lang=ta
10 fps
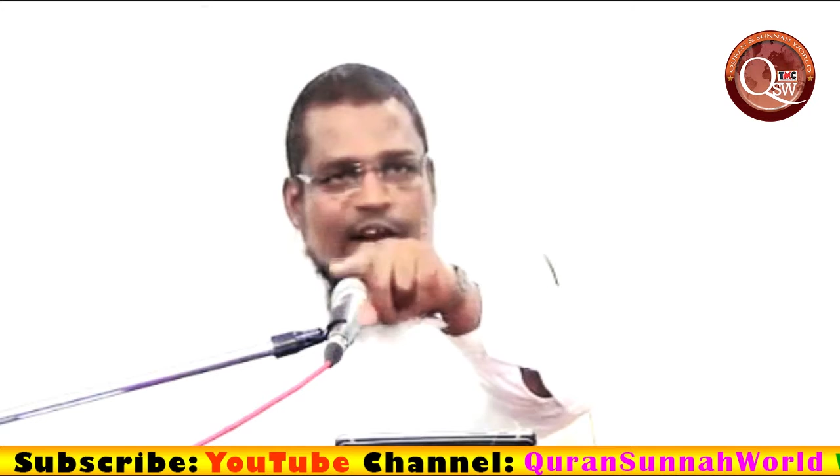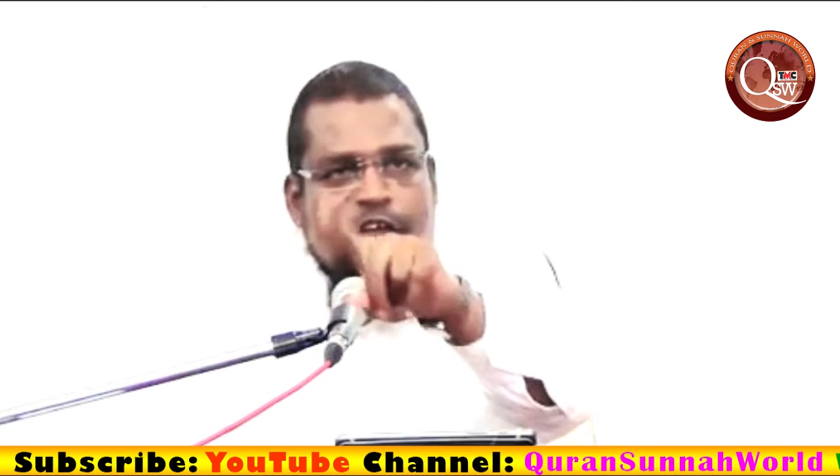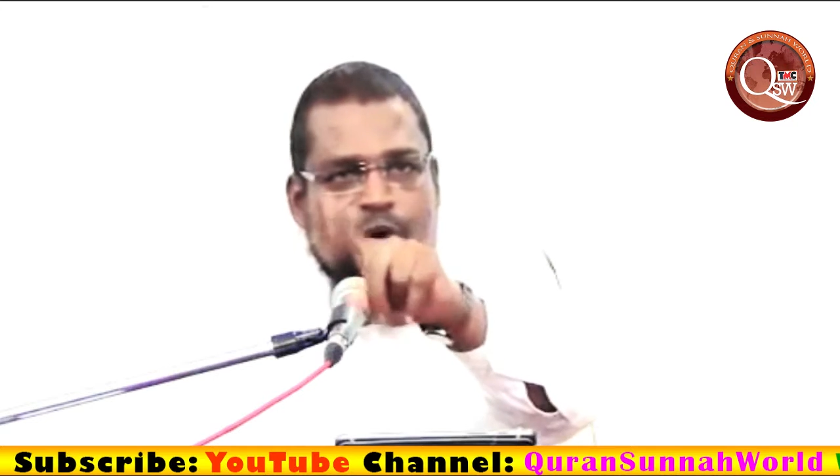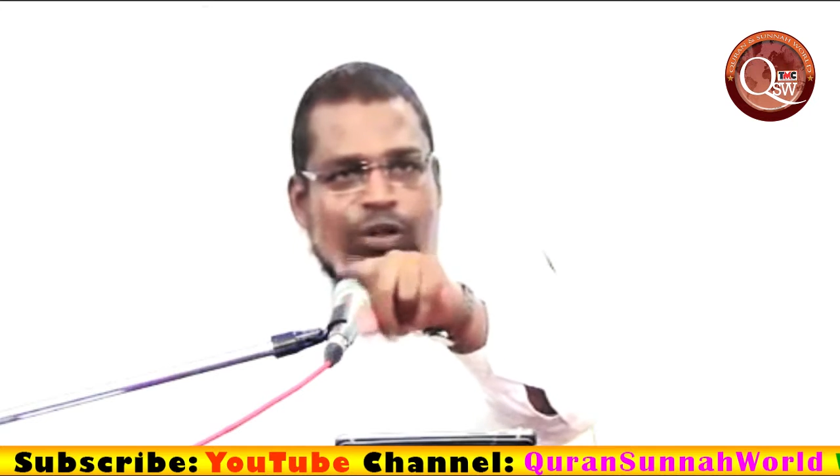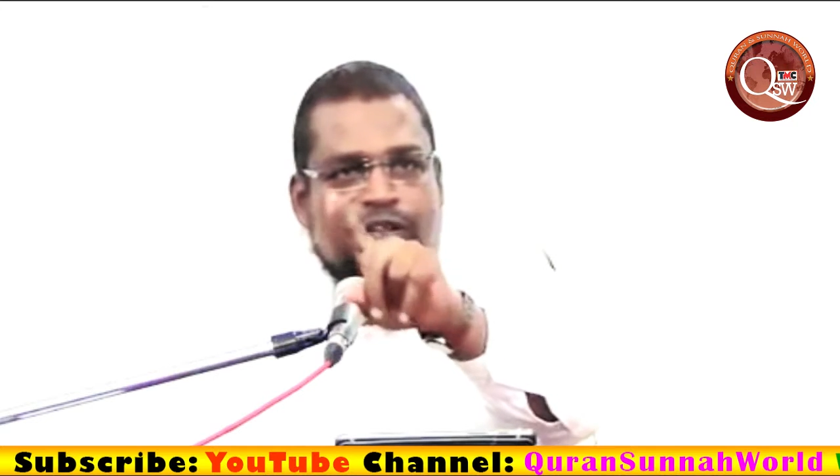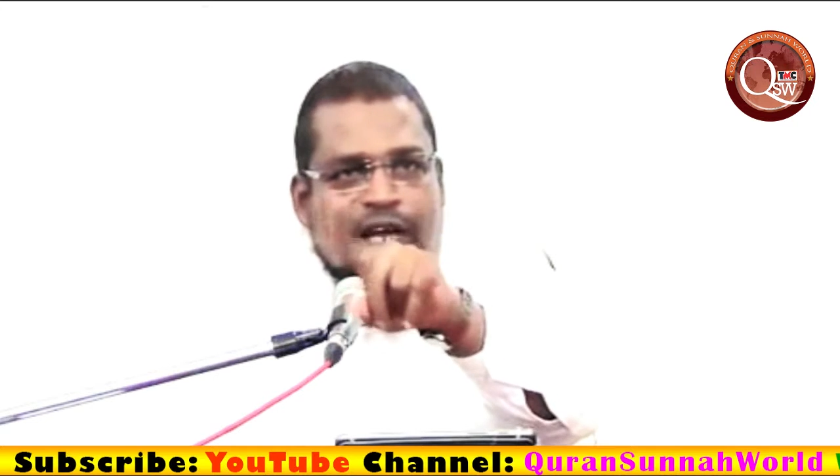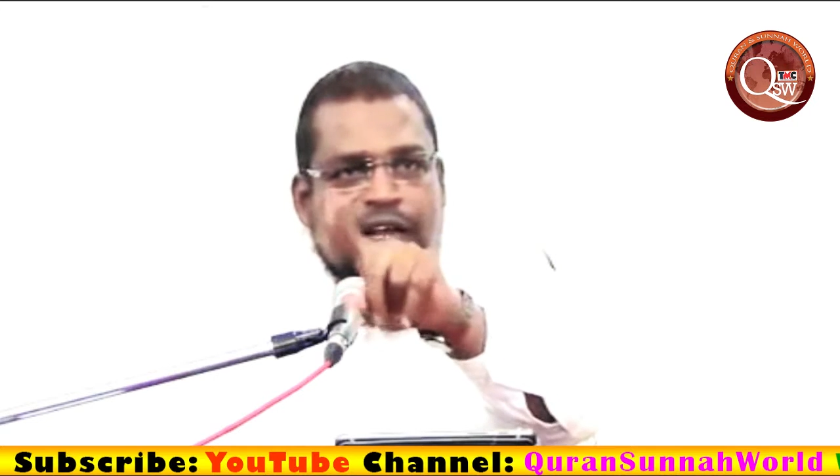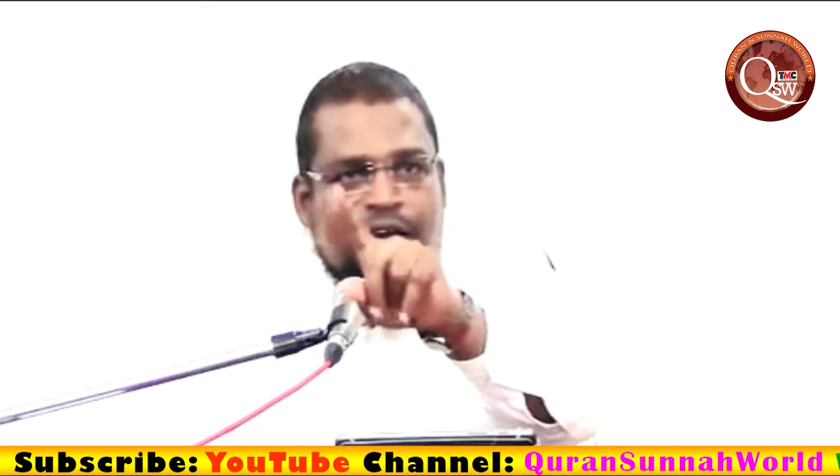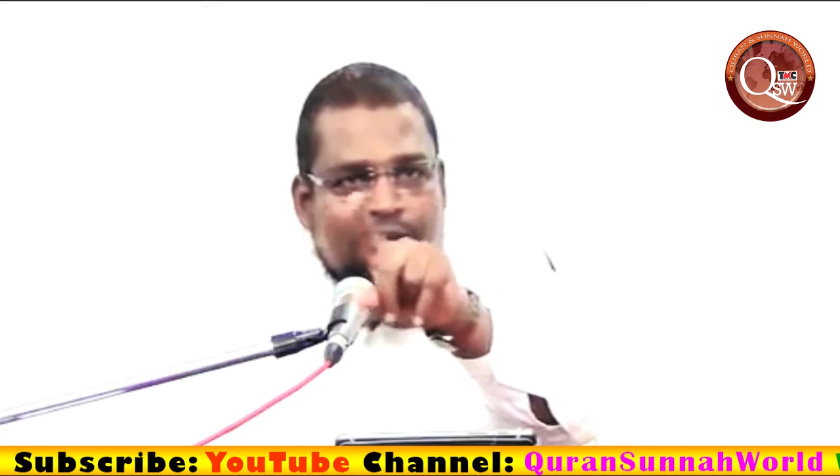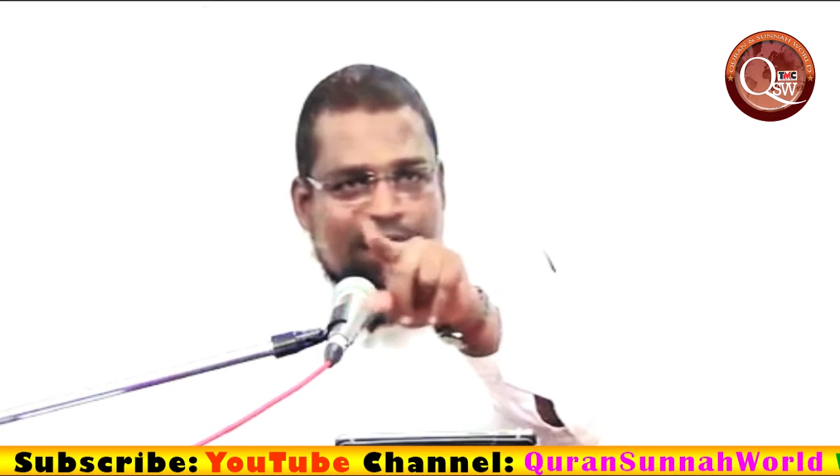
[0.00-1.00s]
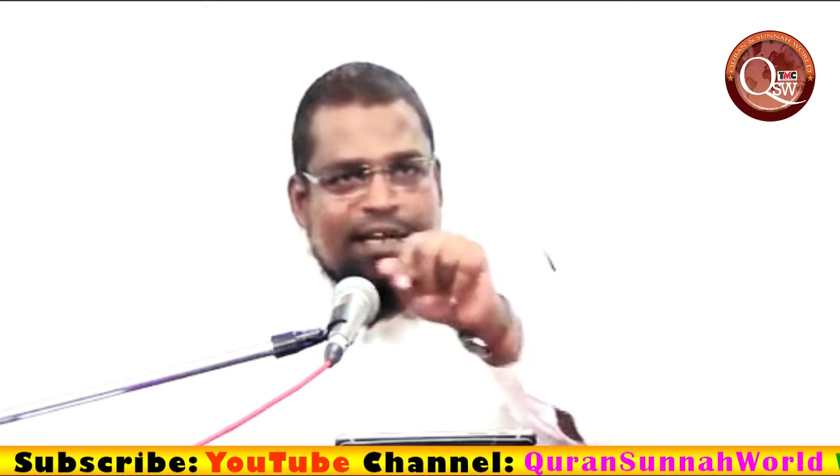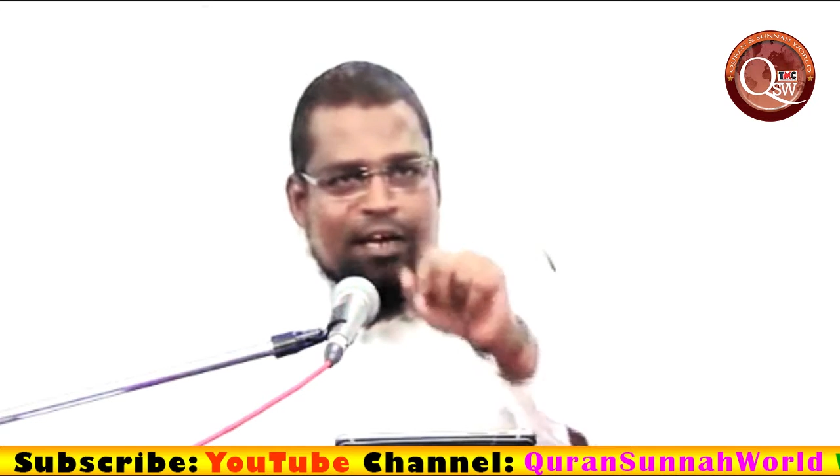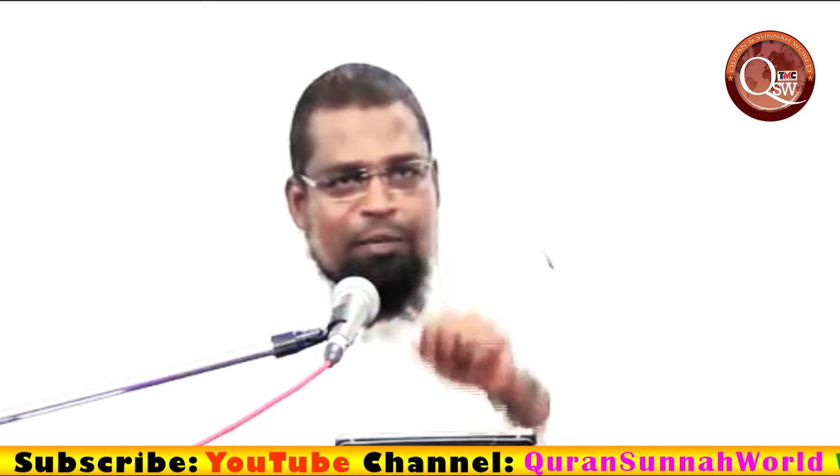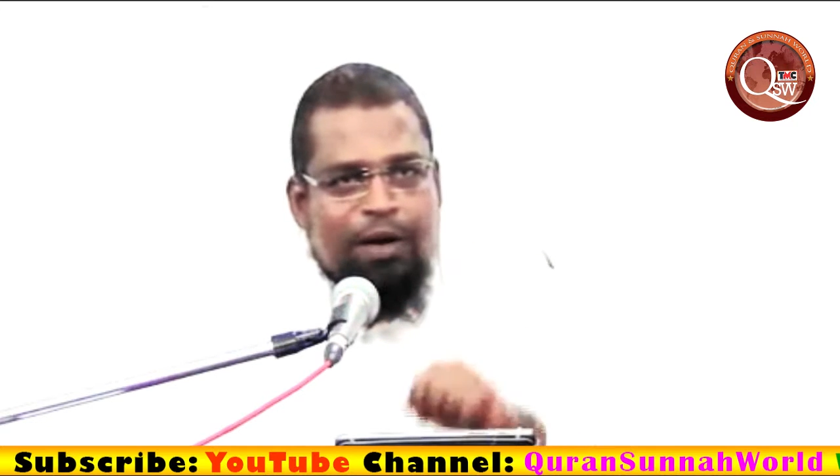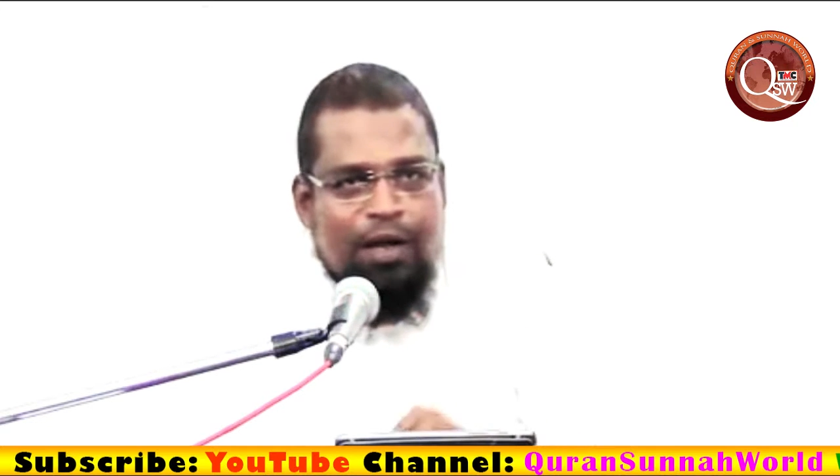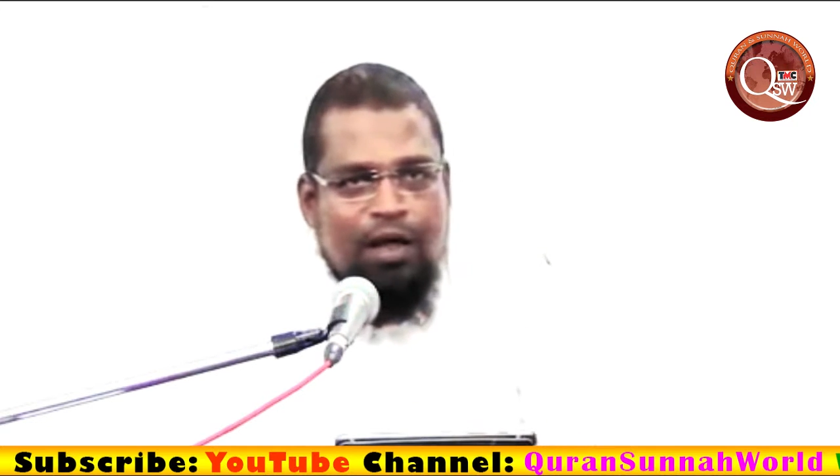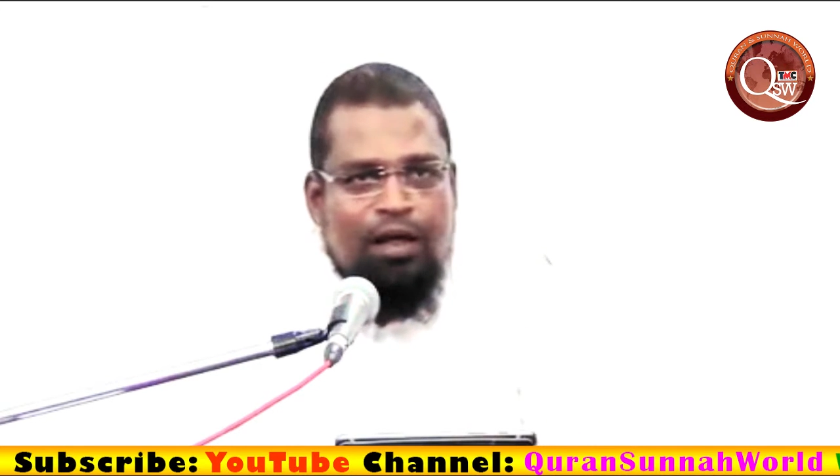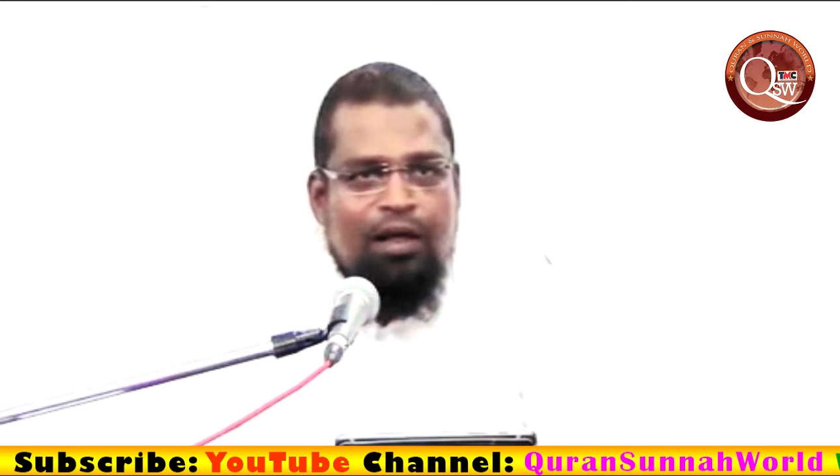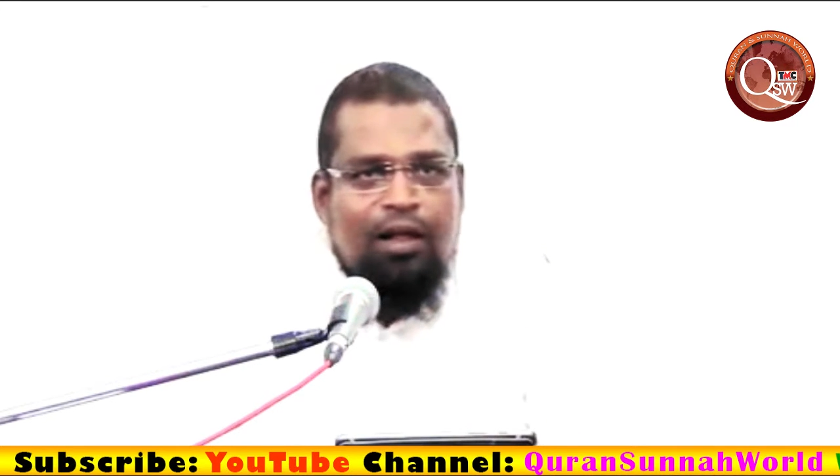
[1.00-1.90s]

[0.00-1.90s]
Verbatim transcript: ஆடை கொடுத்தாயா என்று அல்லாஹ் கேட்பானா